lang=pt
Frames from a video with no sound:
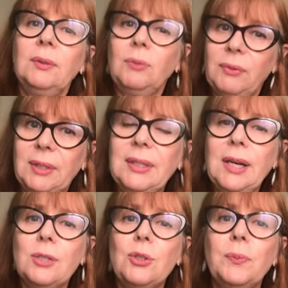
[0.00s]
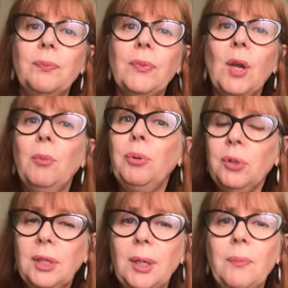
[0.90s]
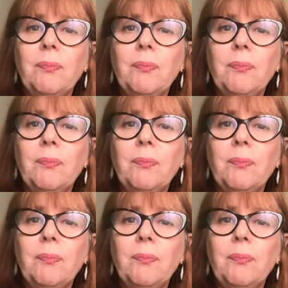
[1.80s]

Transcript: não é verdade? Por quê?